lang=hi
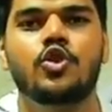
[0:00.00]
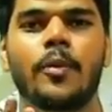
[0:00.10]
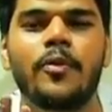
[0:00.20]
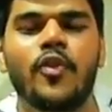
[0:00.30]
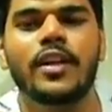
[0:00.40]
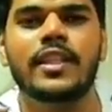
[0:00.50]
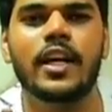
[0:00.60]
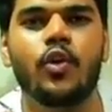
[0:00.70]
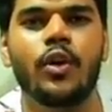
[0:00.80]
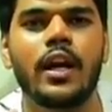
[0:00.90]
जो भी व्यवर्स
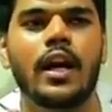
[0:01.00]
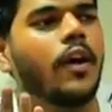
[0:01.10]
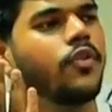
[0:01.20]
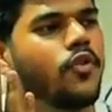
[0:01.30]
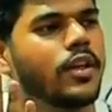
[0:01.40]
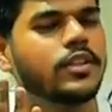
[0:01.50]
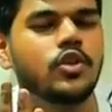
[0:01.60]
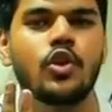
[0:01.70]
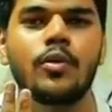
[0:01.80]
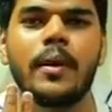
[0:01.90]
देख रहे होंगे काफ़ी व्यवर्स
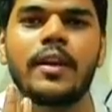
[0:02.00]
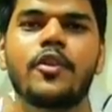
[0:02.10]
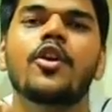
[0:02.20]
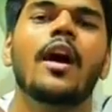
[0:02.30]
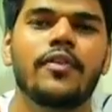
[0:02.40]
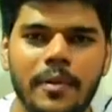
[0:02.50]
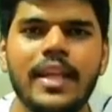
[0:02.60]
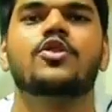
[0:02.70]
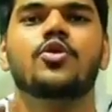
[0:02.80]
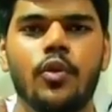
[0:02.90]
ने तो मेरी वीडियो काफ़ी
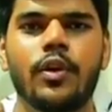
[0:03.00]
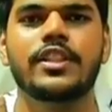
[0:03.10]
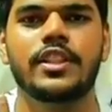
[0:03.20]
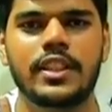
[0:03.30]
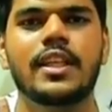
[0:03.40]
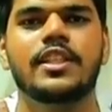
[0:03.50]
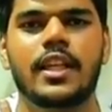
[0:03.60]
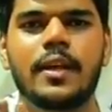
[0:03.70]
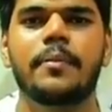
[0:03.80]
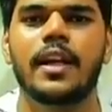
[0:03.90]
बार देख चुके होंगे जीन शर्ट टी
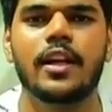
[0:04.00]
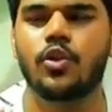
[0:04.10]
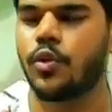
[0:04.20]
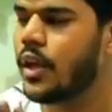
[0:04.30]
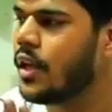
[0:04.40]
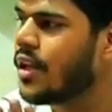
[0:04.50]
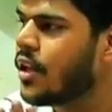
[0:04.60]
शर्ट के भैया के थ्रू ही